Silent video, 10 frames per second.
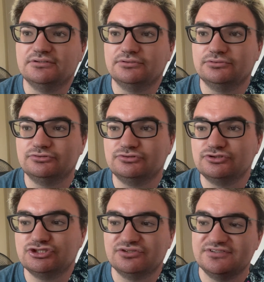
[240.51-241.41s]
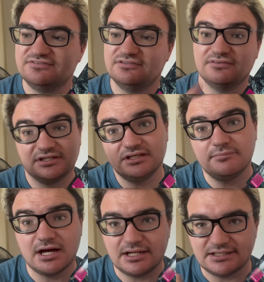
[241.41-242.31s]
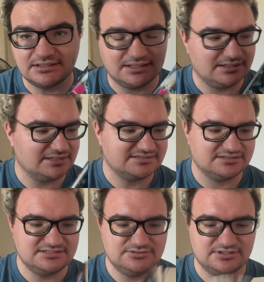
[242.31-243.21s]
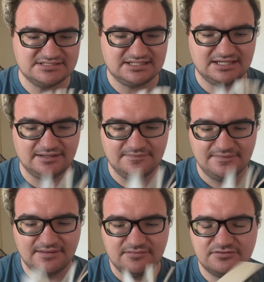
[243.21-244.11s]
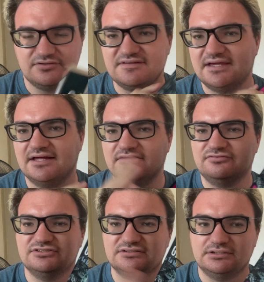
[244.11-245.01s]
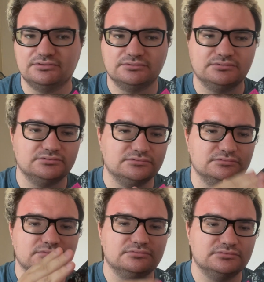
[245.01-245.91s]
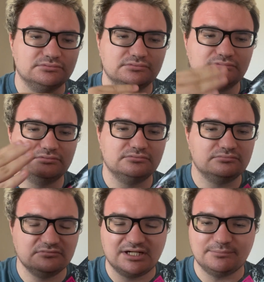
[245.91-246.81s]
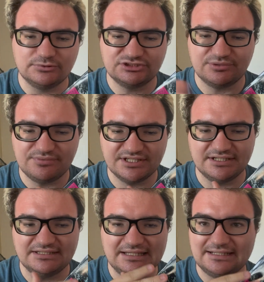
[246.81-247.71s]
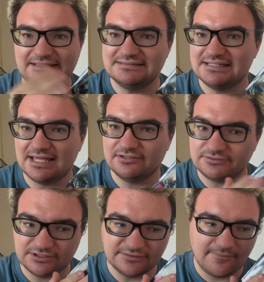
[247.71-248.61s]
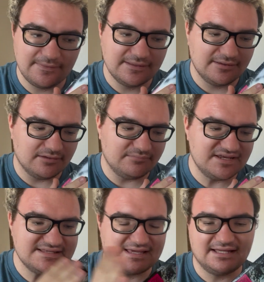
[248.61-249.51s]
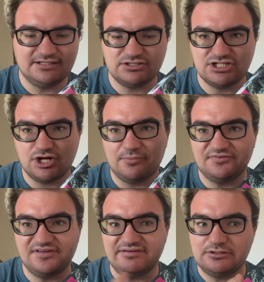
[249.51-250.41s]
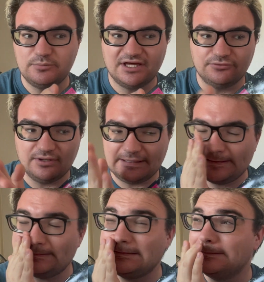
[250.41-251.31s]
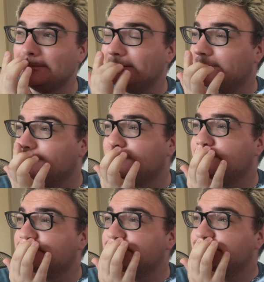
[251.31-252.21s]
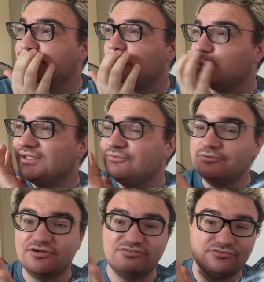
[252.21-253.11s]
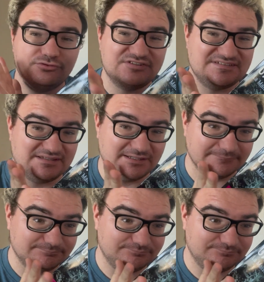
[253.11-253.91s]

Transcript: en janvier-février, bah, la, sortie de la saga. Parce que Lisa Garner, faut savoir que Normalement, j'aime bien lire les sagas dans l'ordre. Mais Lisa Gardner, j'ai commencé avec Lumière Noire, qui était le tome 8 ou 9 de sa saga.